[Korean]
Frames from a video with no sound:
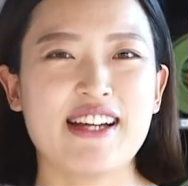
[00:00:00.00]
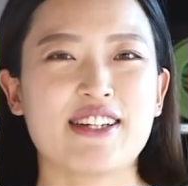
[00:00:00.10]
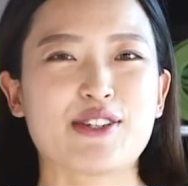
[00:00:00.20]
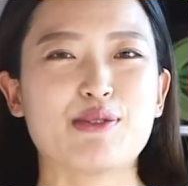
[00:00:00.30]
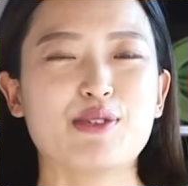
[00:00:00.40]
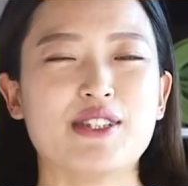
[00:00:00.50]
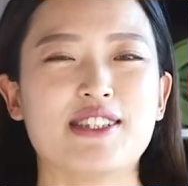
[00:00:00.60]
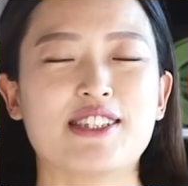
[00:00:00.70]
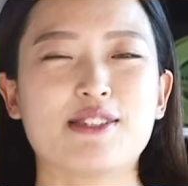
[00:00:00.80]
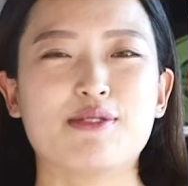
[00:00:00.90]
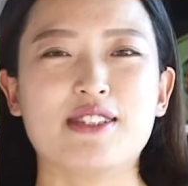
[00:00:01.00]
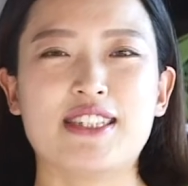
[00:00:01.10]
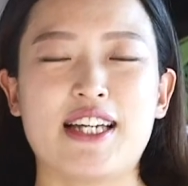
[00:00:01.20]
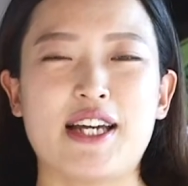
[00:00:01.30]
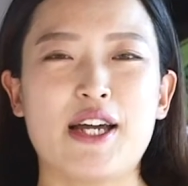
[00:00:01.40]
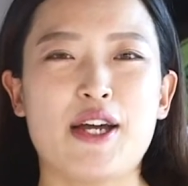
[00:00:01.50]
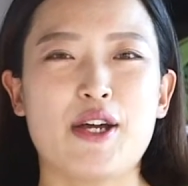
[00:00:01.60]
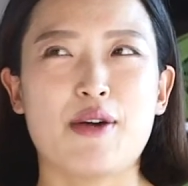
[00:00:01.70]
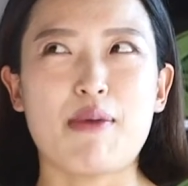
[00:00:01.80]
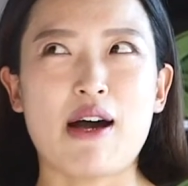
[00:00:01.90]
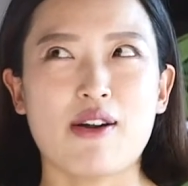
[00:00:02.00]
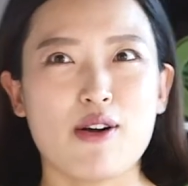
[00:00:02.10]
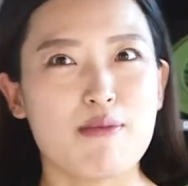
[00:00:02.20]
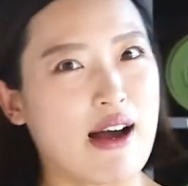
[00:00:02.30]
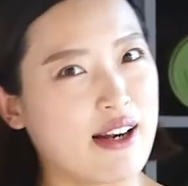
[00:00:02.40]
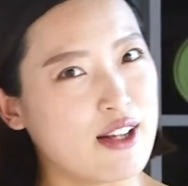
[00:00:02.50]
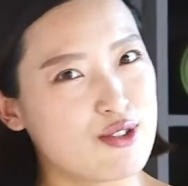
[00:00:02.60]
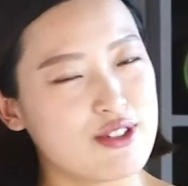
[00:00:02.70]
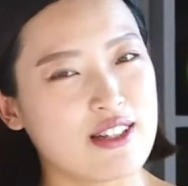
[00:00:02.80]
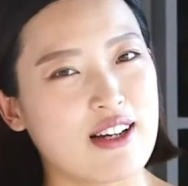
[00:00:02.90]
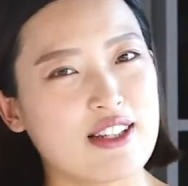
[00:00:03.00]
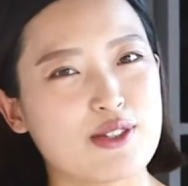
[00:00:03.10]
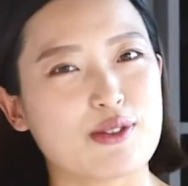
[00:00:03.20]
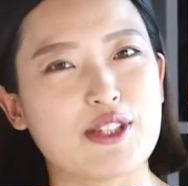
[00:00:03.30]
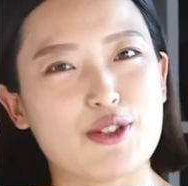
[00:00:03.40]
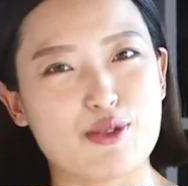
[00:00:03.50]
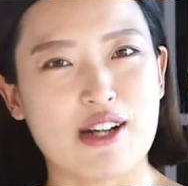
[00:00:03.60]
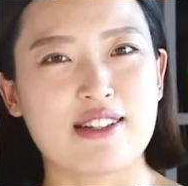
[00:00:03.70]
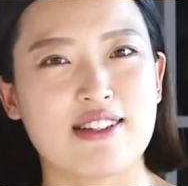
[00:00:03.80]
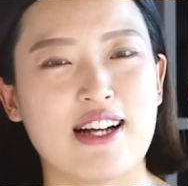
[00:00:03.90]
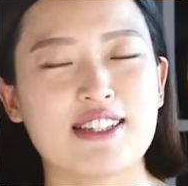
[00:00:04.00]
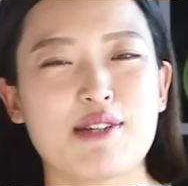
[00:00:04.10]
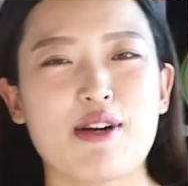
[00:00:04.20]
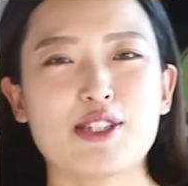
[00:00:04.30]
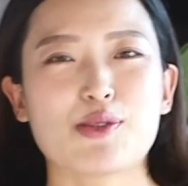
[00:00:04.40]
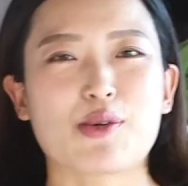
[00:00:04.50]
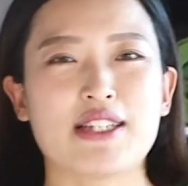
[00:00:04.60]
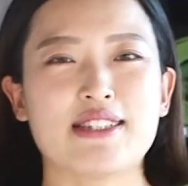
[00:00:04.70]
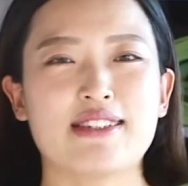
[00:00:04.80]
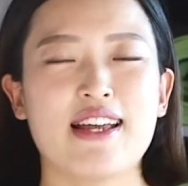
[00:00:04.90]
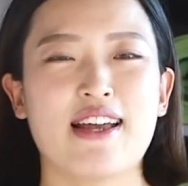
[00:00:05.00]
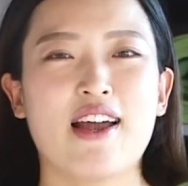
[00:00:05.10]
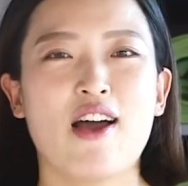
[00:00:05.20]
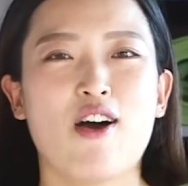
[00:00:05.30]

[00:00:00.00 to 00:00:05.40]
근데 그분이 지금은 이제 팔월 말에 출산을 하시고 이제 육아를 한참 하시고 계신데,